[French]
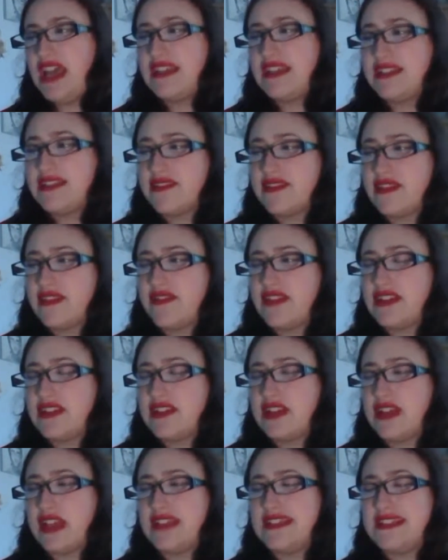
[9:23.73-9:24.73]
À, 10 ans,
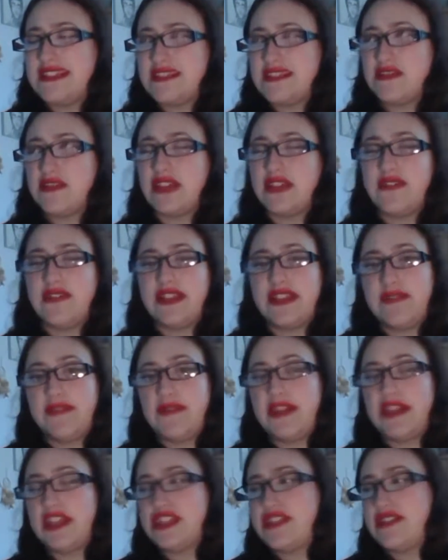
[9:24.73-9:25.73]
il va,
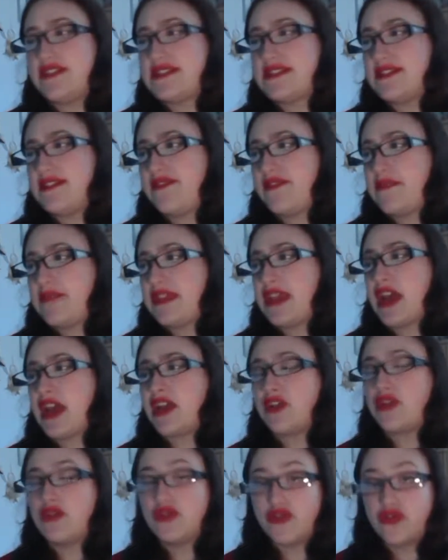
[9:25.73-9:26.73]
déménager avec sa famille
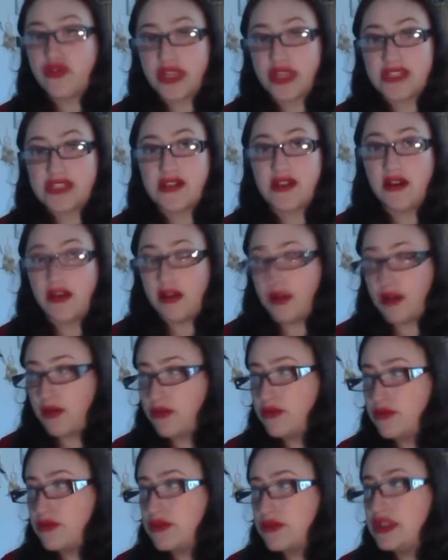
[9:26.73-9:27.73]
à Godric's
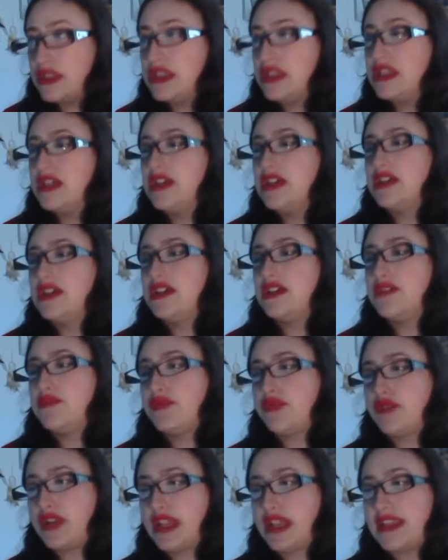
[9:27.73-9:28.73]
Hollow
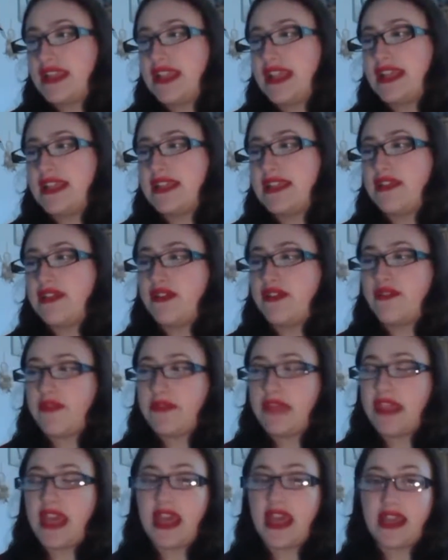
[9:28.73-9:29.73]
pour garder la galette de la
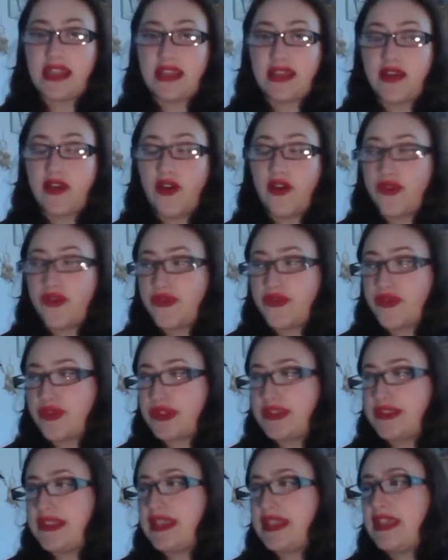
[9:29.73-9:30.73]
famille Ariana en
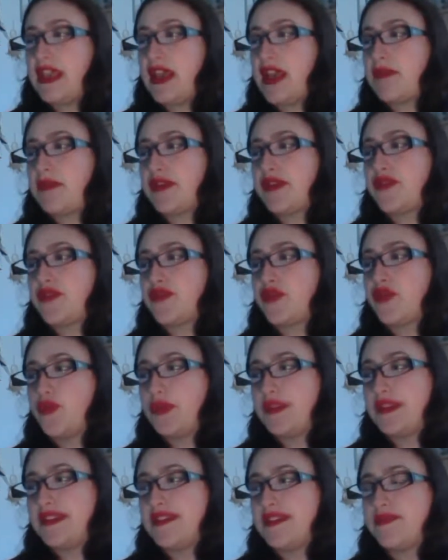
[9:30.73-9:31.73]
sûreté après son
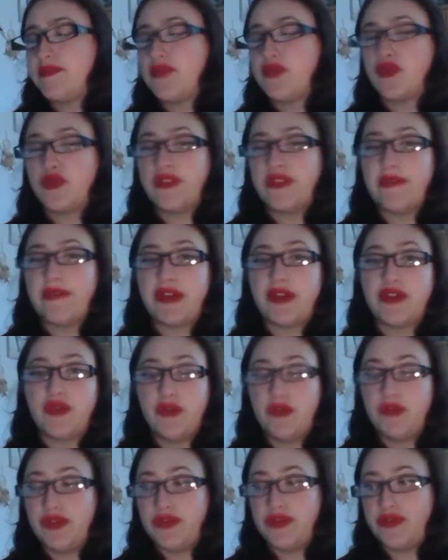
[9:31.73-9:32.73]
traumatisme causé par
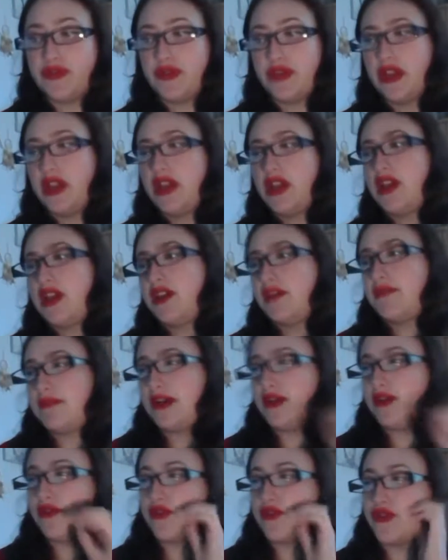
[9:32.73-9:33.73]
trois
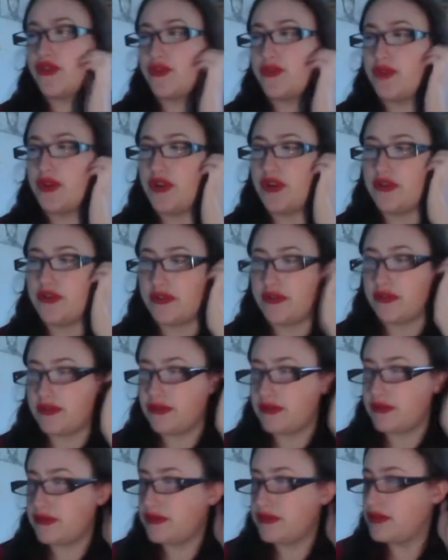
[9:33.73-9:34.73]
Malheureusement, euh,
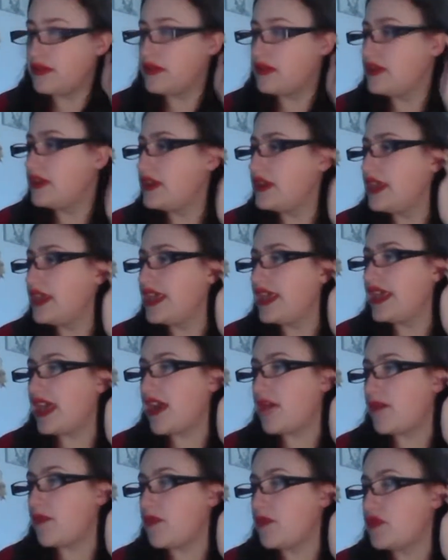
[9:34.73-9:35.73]

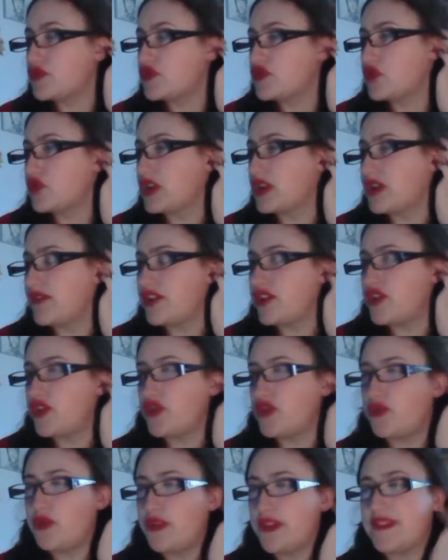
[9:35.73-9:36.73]
à un moment, je crois qu'elle va
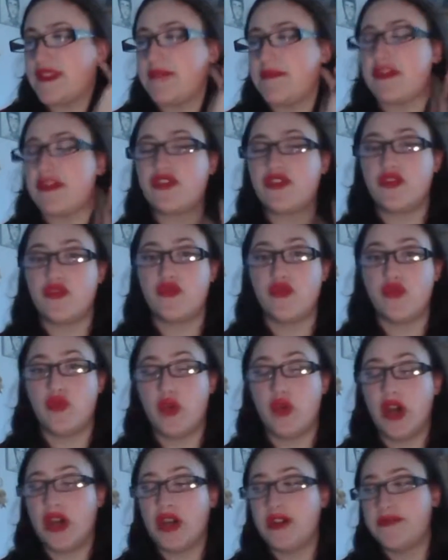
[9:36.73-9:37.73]
tuer sa mère sans le
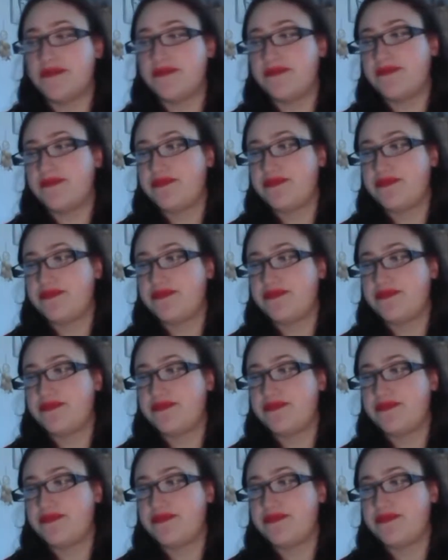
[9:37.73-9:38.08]
vouloir.